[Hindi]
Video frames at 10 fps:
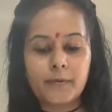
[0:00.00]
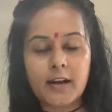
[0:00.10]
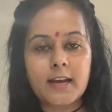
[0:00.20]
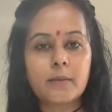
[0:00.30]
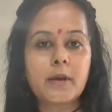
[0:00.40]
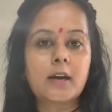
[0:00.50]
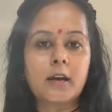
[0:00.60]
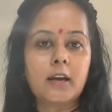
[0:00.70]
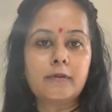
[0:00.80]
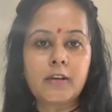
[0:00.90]
क्लीन भी
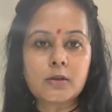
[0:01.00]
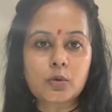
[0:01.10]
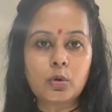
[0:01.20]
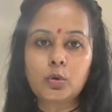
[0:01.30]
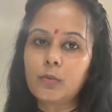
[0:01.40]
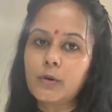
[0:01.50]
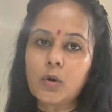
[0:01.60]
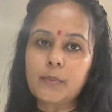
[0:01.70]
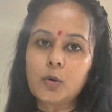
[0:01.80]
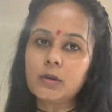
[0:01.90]
करेंगे फेस को तो भी वो
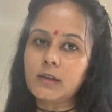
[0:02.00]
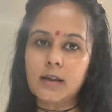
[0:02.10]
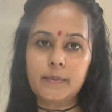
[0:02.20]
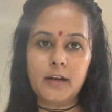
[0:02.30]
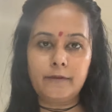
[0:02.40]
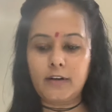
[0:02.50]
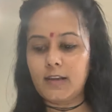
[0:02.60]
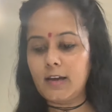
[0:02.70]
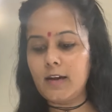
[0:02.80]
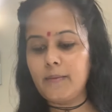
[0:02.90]
आपको उतना ही बेनिफिट
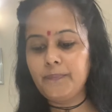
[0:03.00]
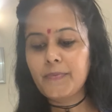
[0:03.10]
देगा